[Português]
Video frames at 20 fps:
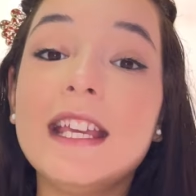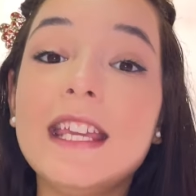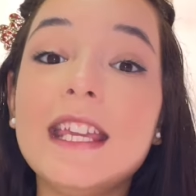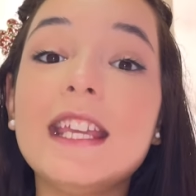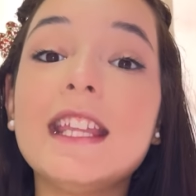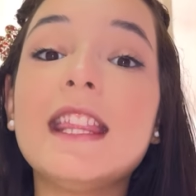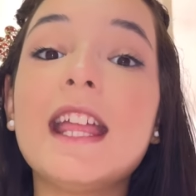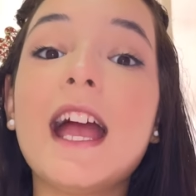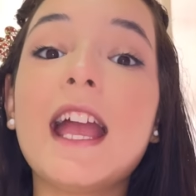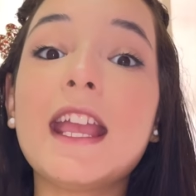
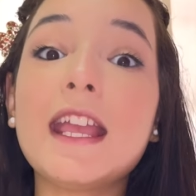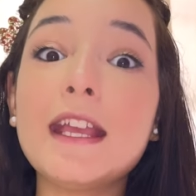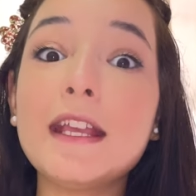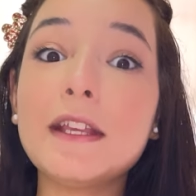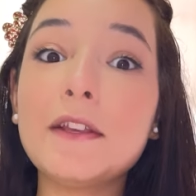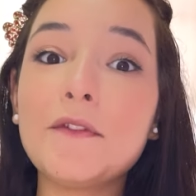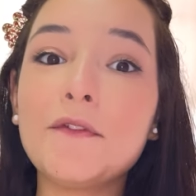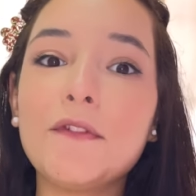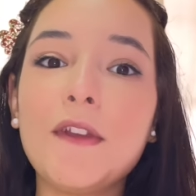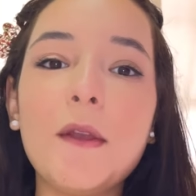E daí
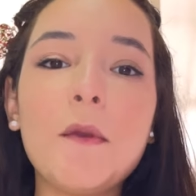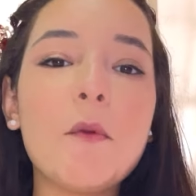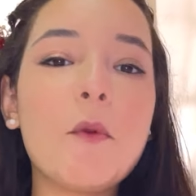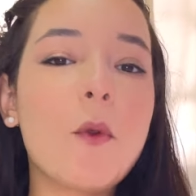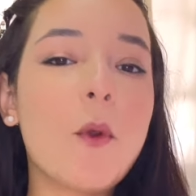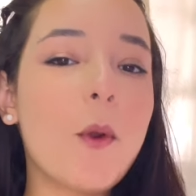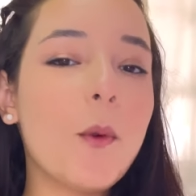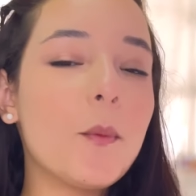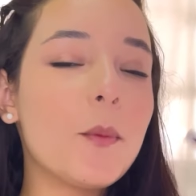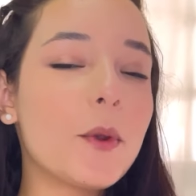que vem o
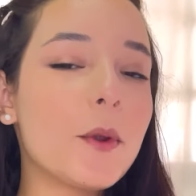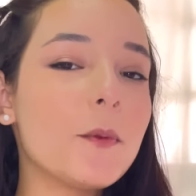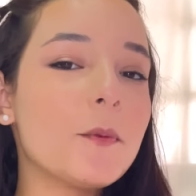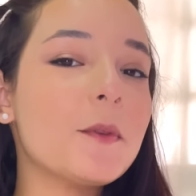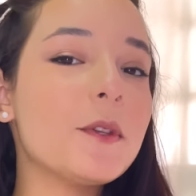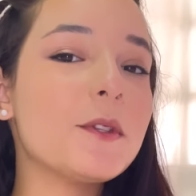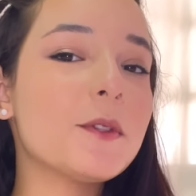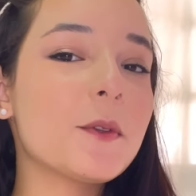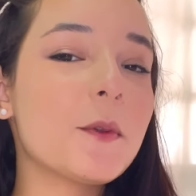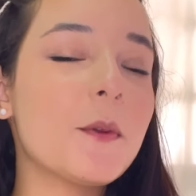
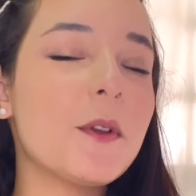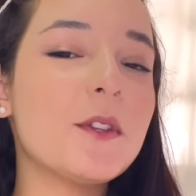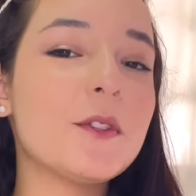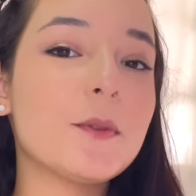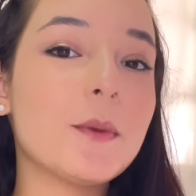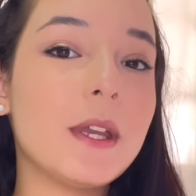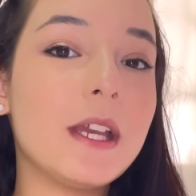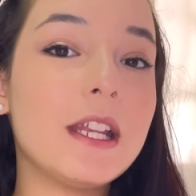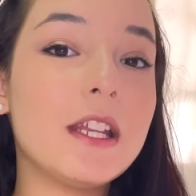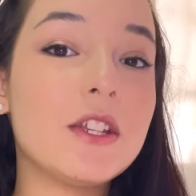compromisso com a
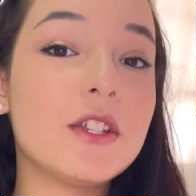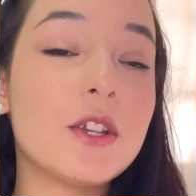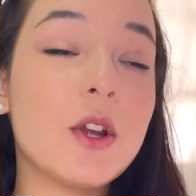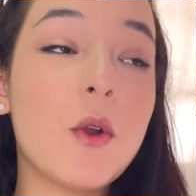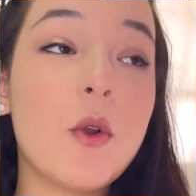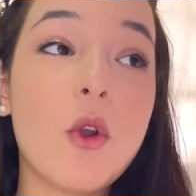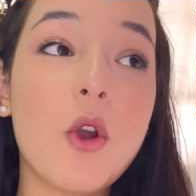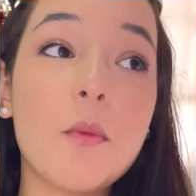sua religião,